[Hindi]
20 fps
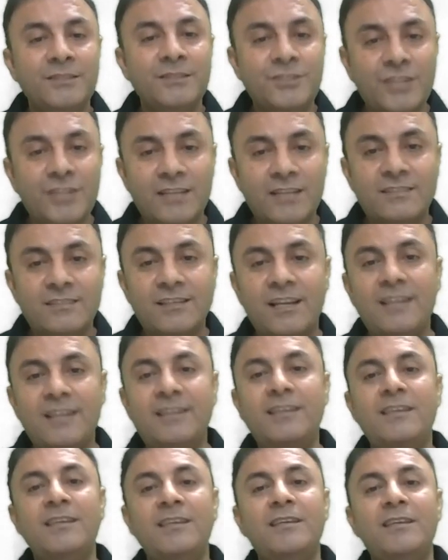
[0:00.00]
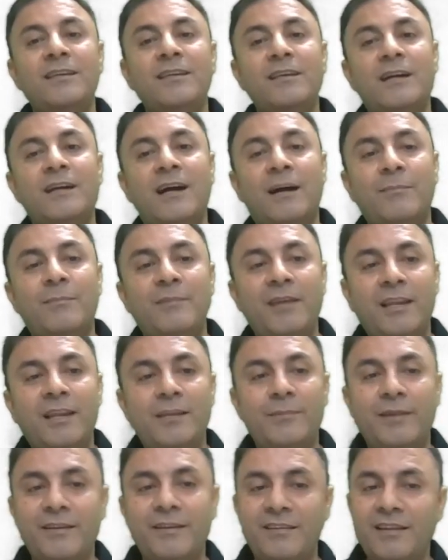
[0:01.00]
चार साल की आपने
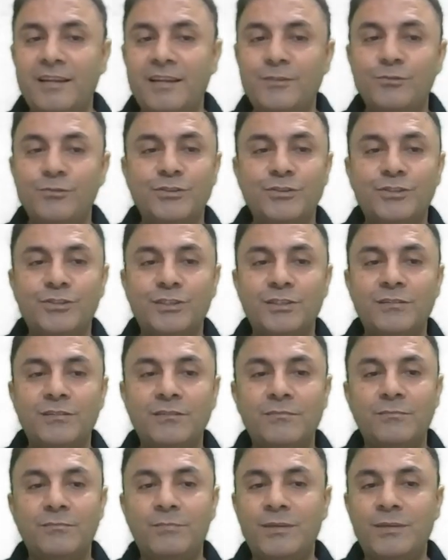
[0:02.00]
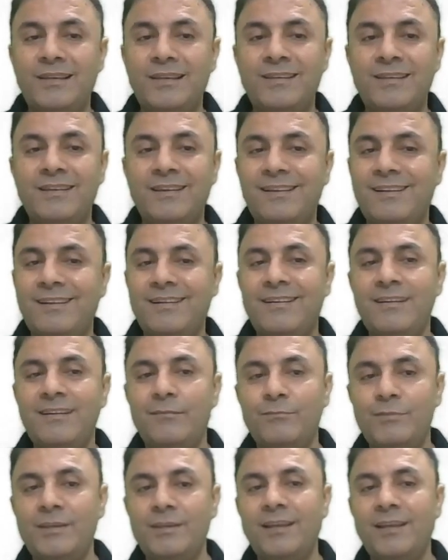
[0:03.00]
एलिमेंट्री एजुकेशन बी ई एल एड
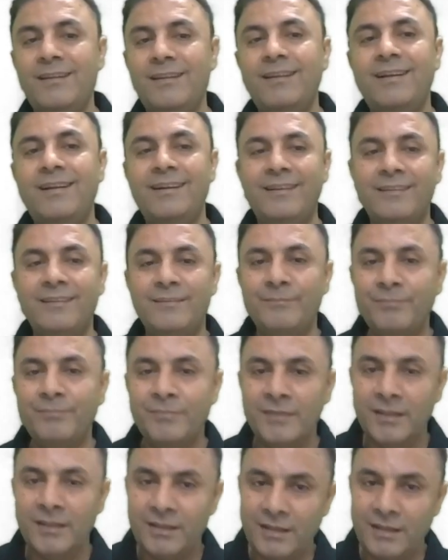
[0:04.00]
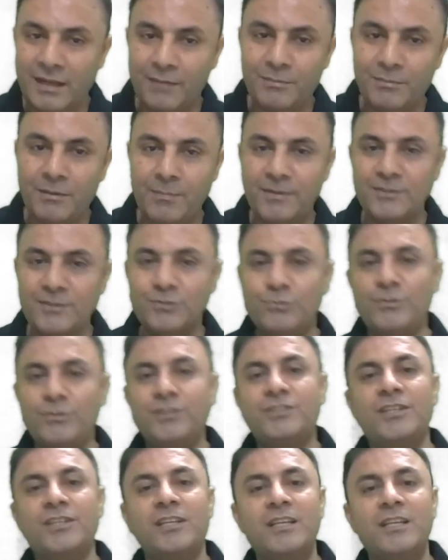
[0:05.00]
बी एल एड आपके पास
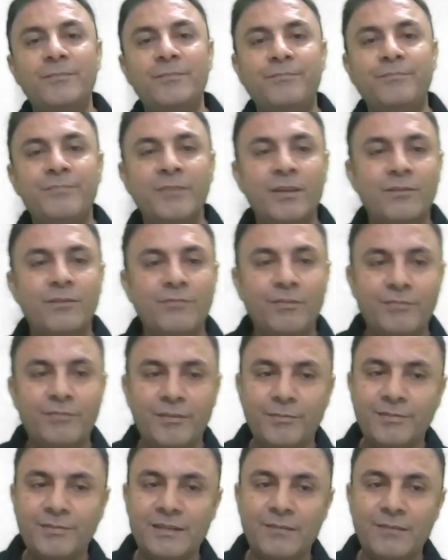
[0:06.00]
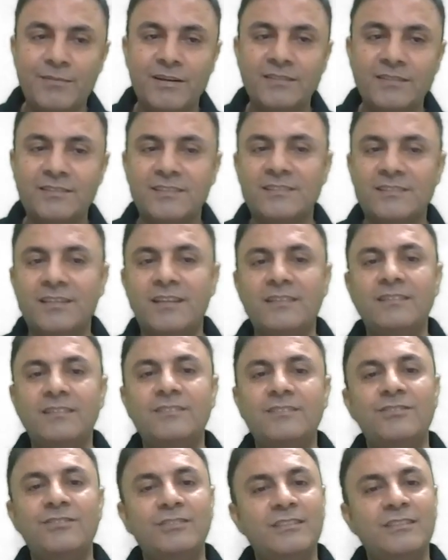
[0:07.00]
होनी चाहिए फिफ्टी परसेंट मार्क्स के साथ
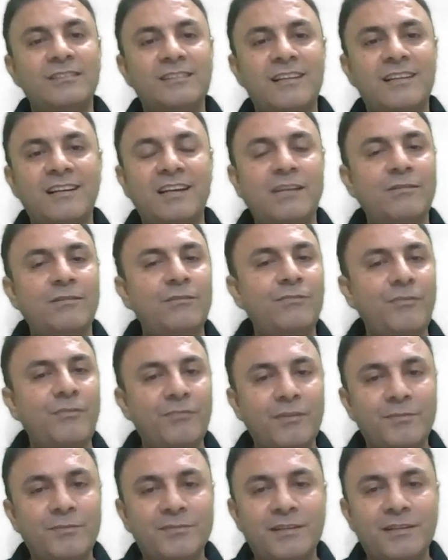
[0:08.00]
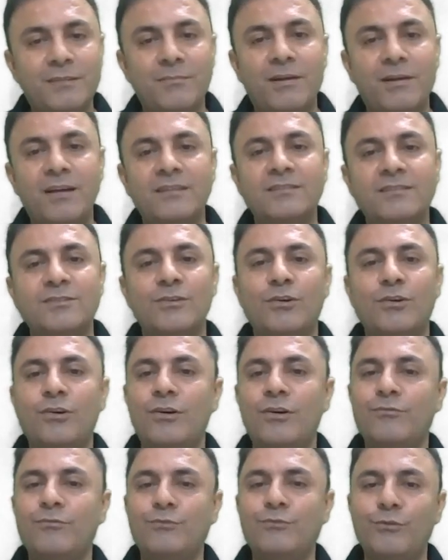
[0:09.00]
सीनियर सेकेंडरी में फिफ्टी परसेंट मार्क्स
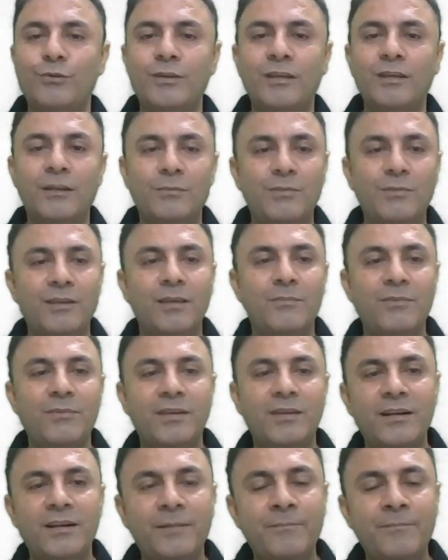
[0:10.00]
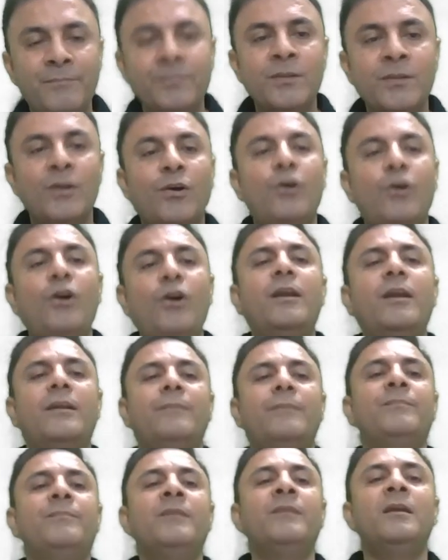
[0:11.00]
और फोर ईयर बी ए बी एड और
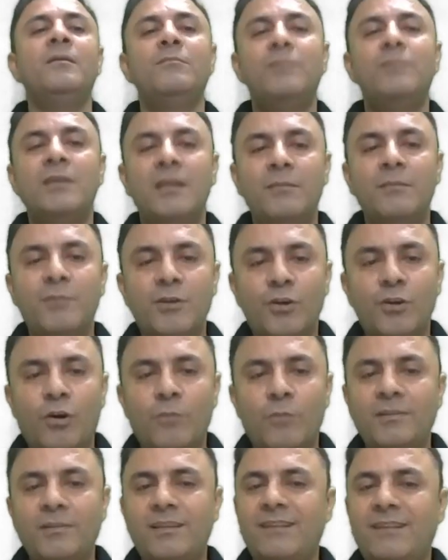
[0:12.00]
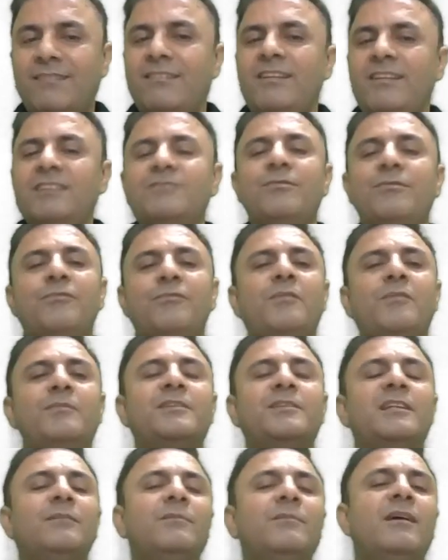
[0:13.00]
बी ए बी कॉम विद एटलीस्ट फिफ्टी
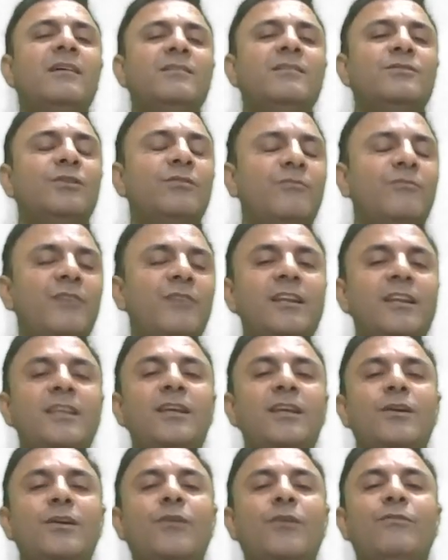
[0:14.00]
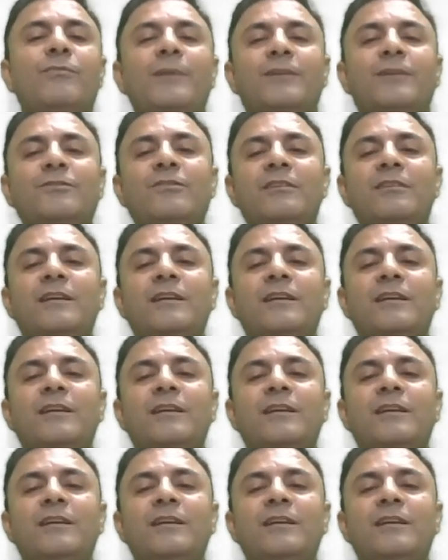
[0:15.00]
परसेंट मार्क्स और वन ईयर ऑफ बैचलर